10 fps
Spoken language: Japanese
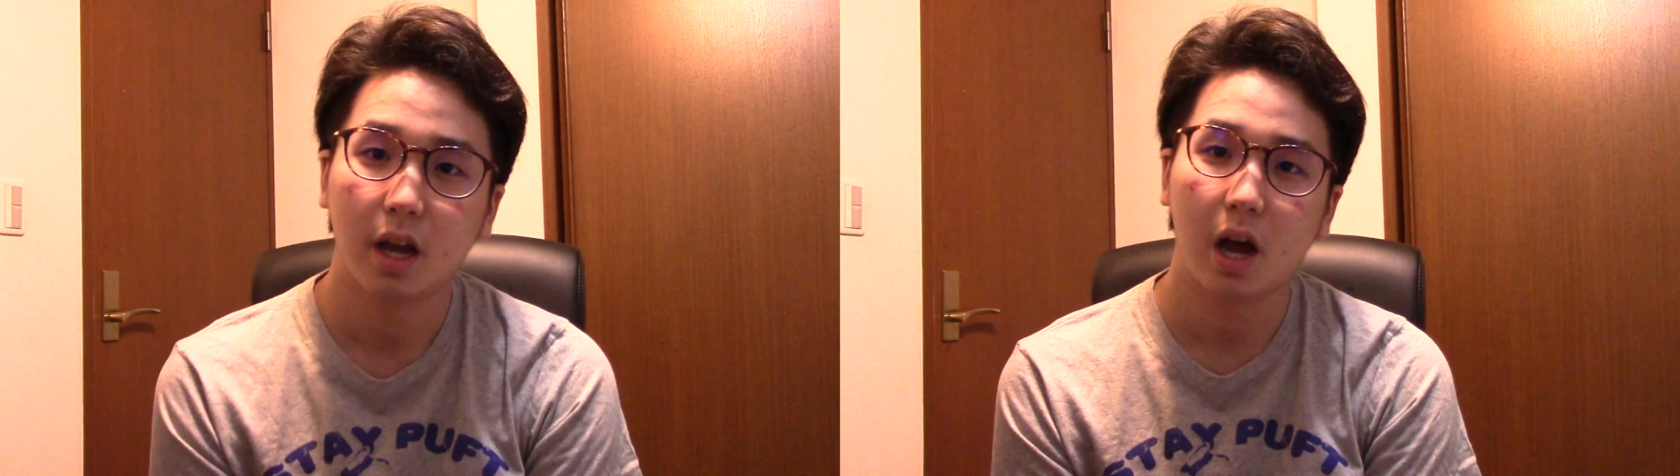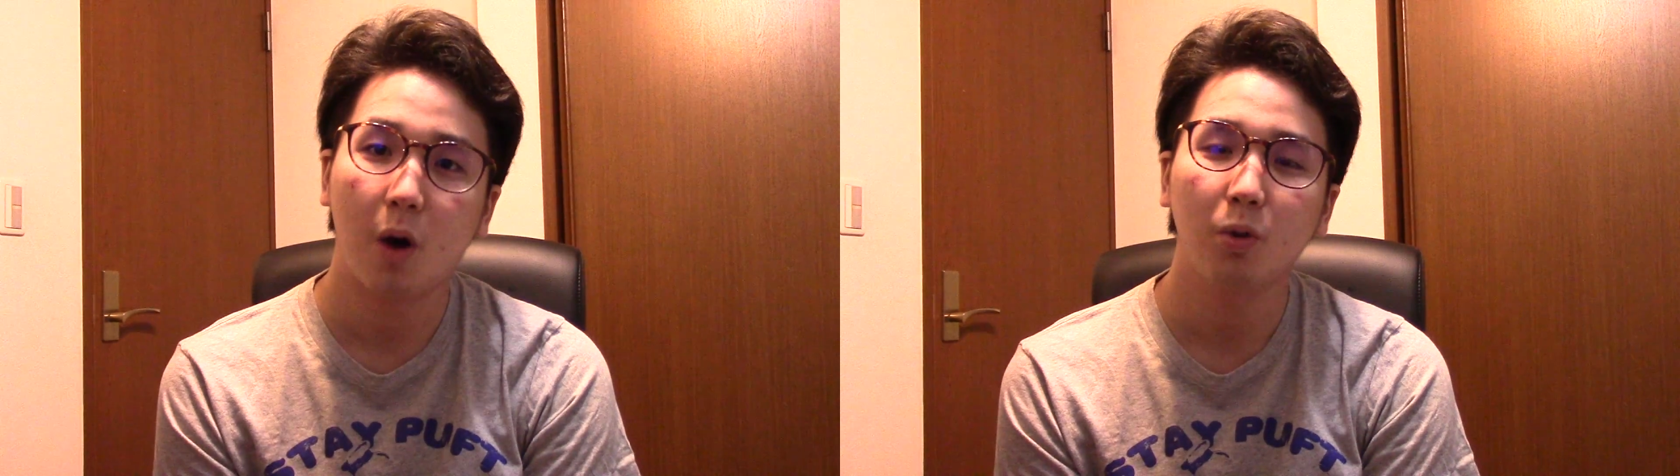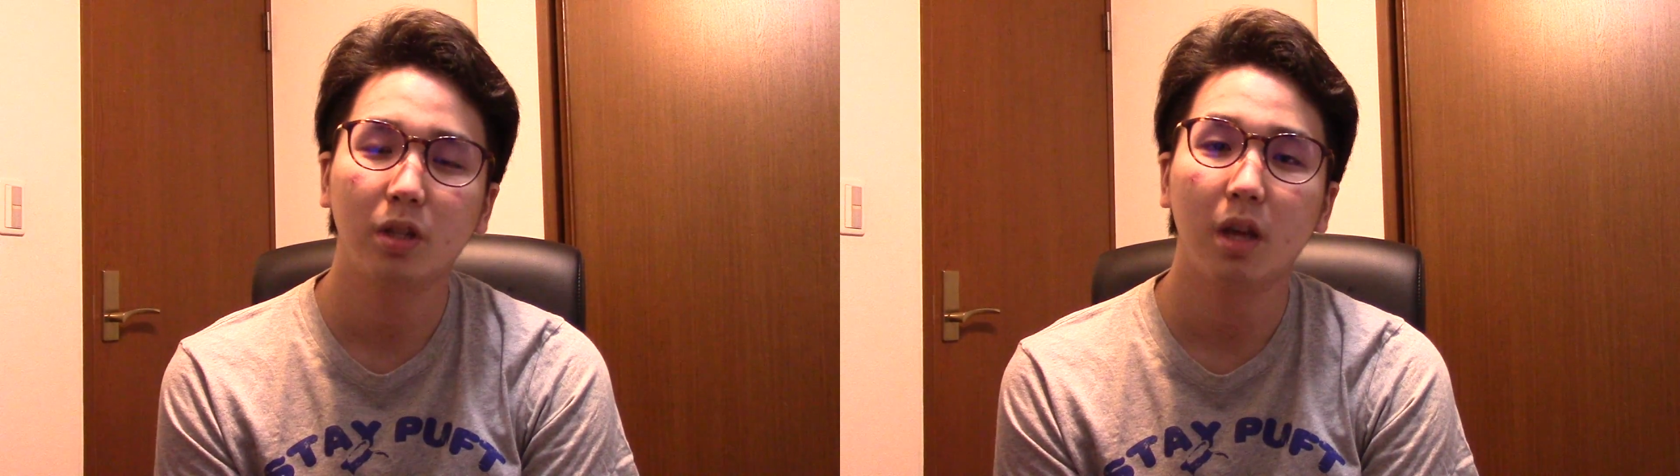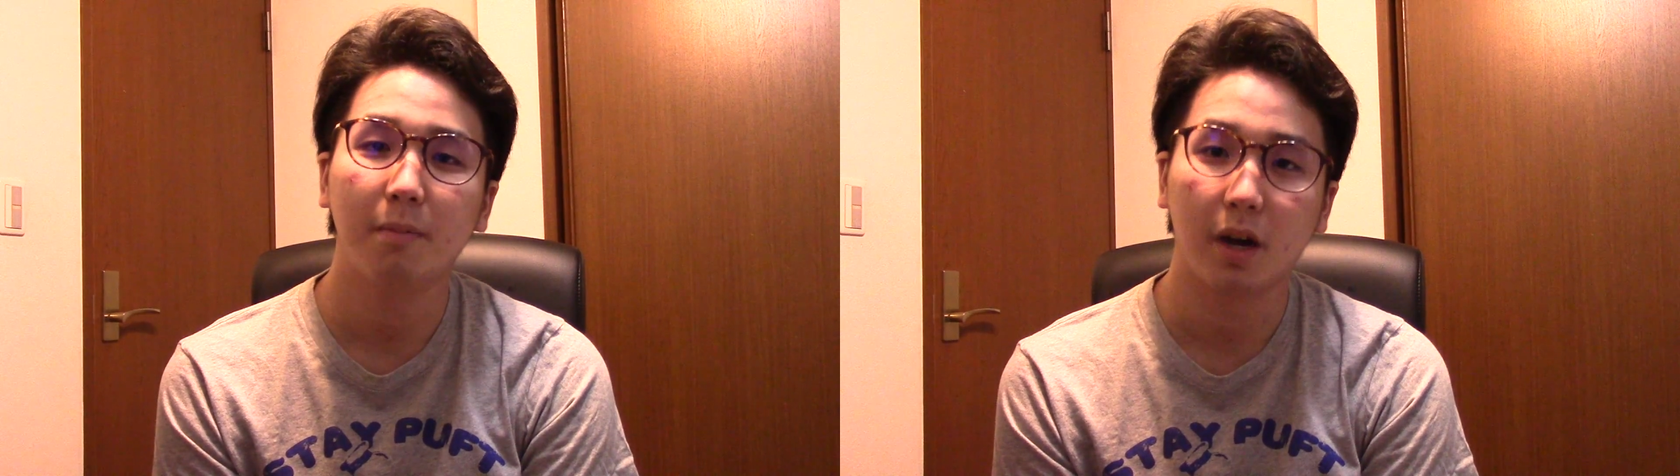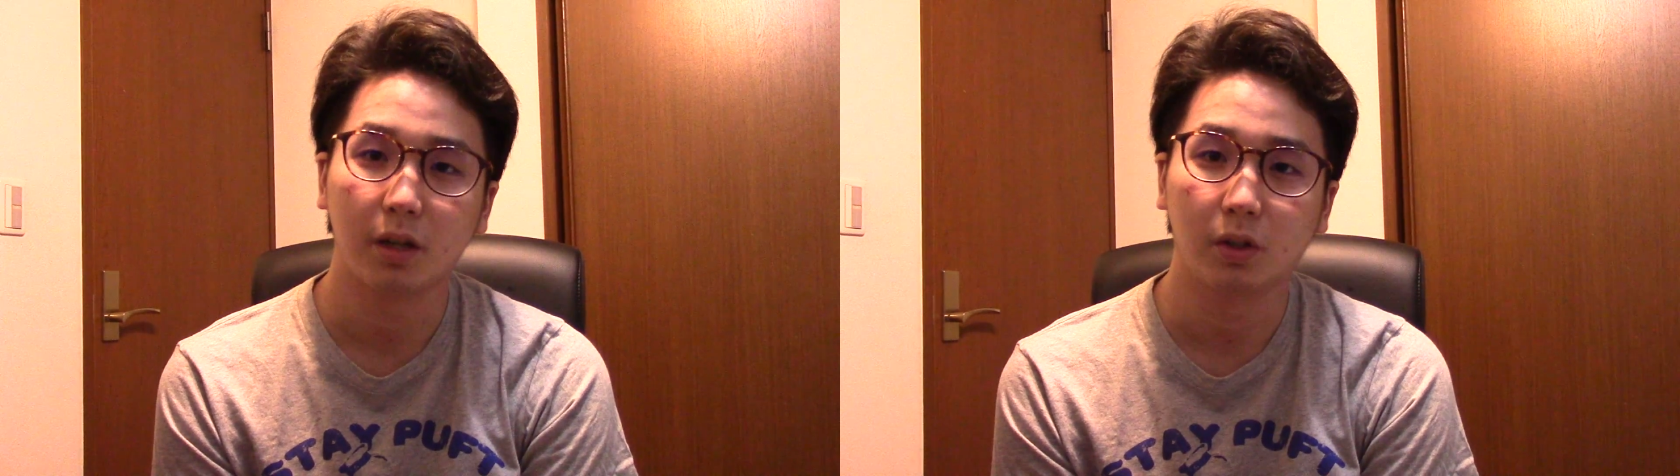青
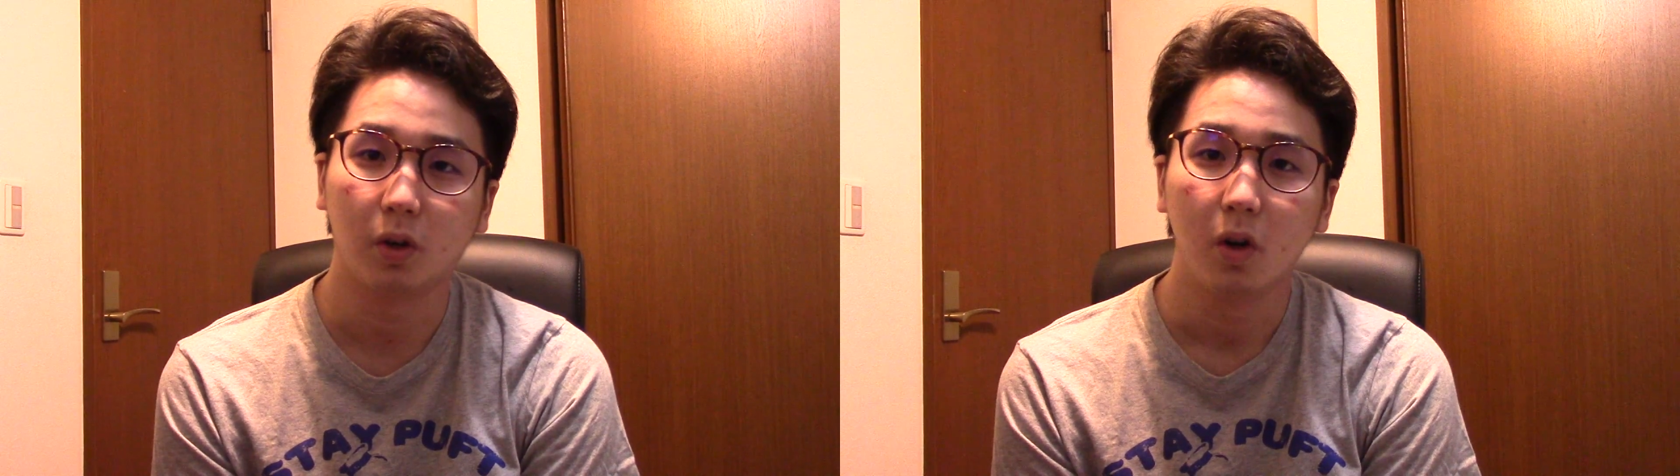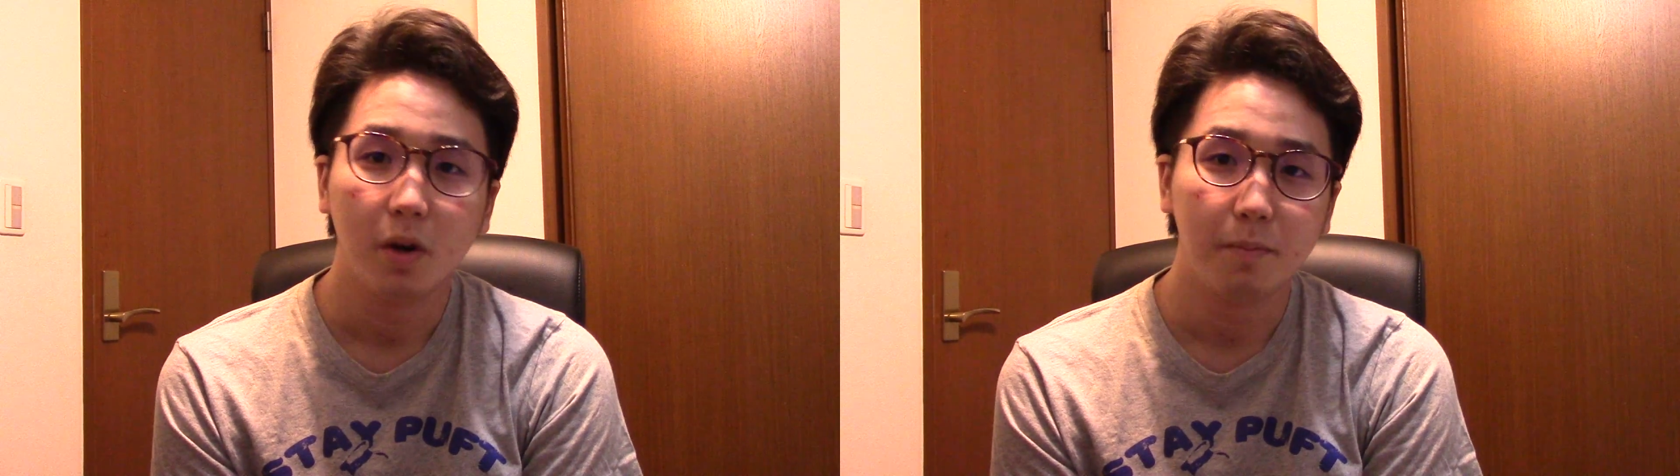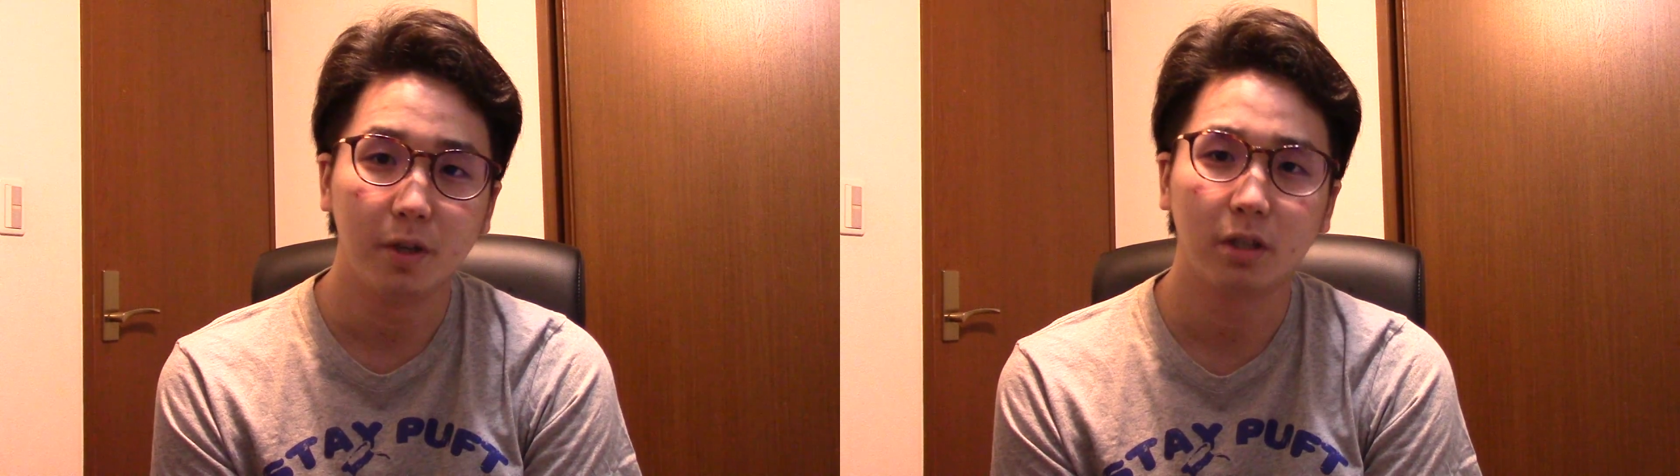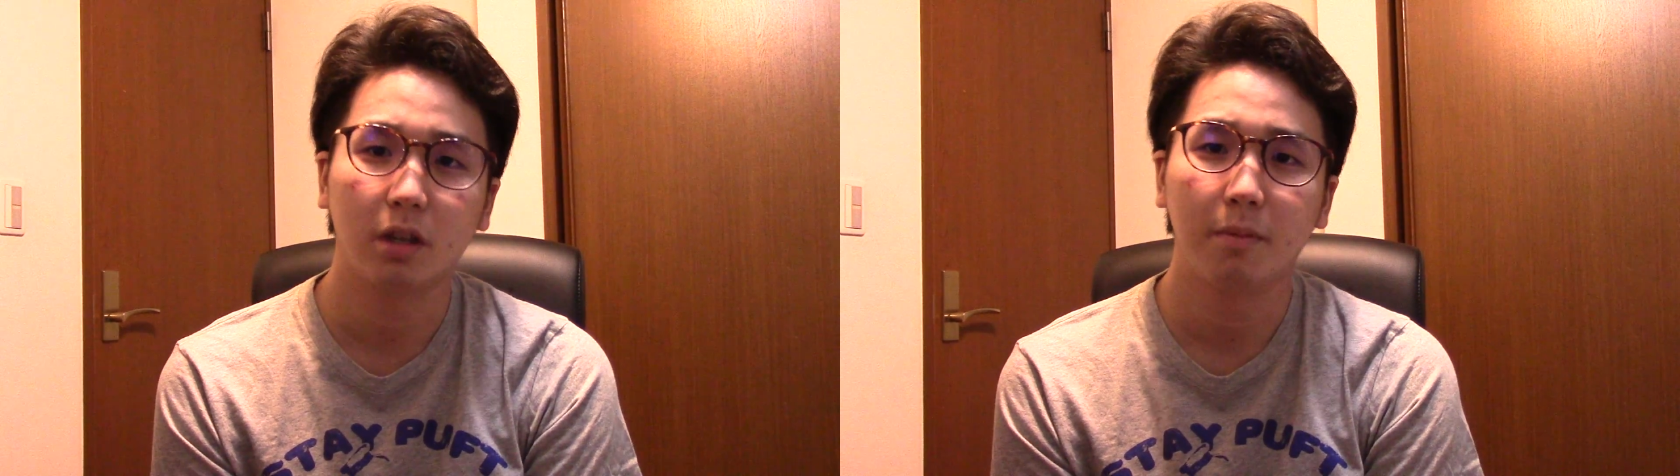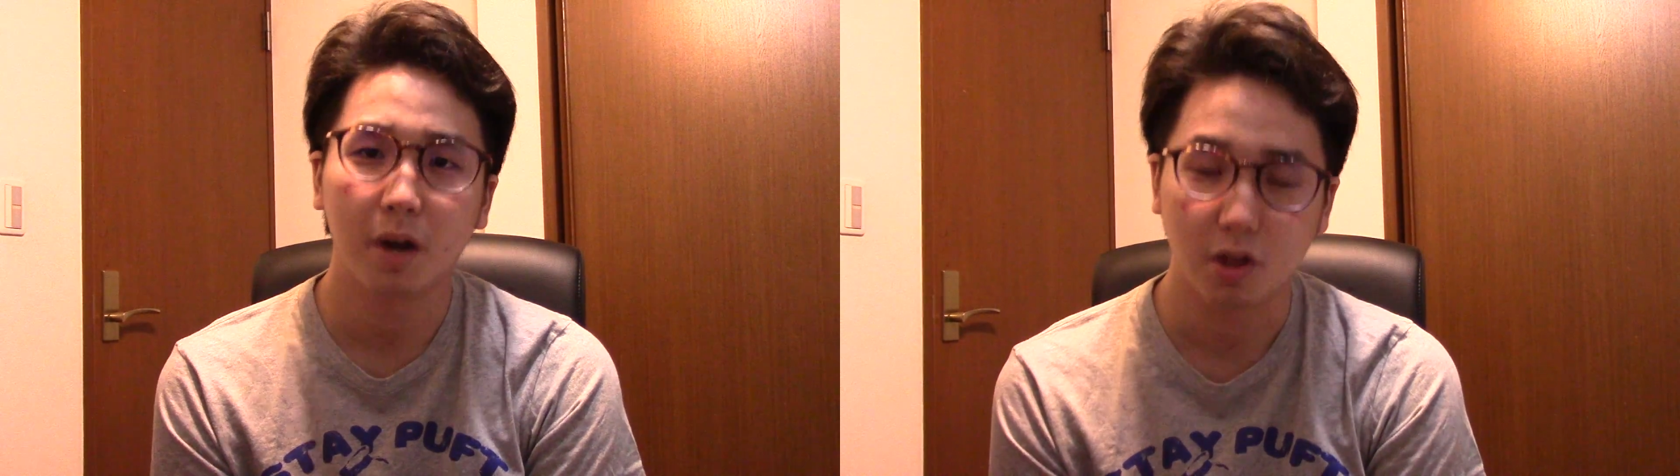セイバーの水
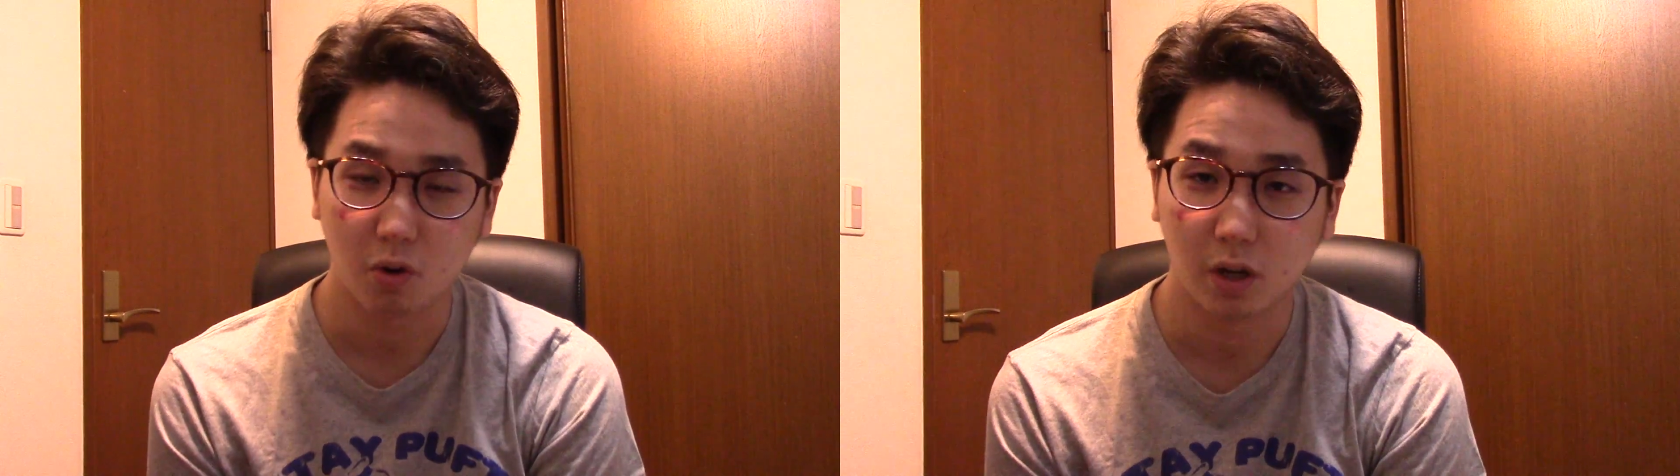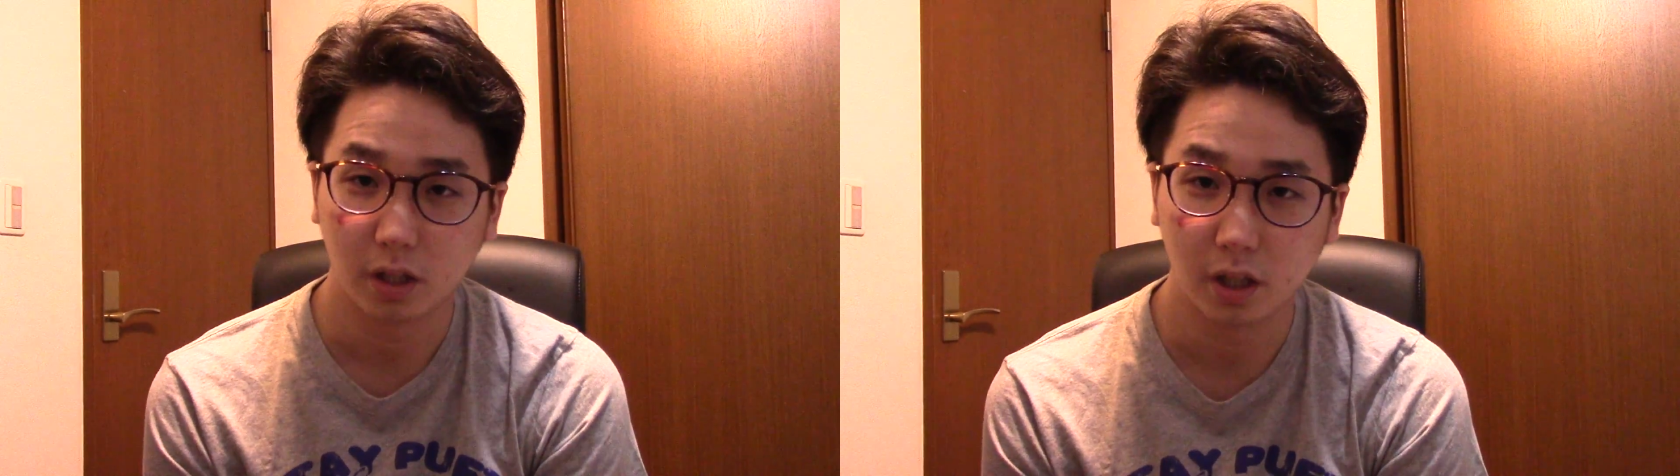着バージョン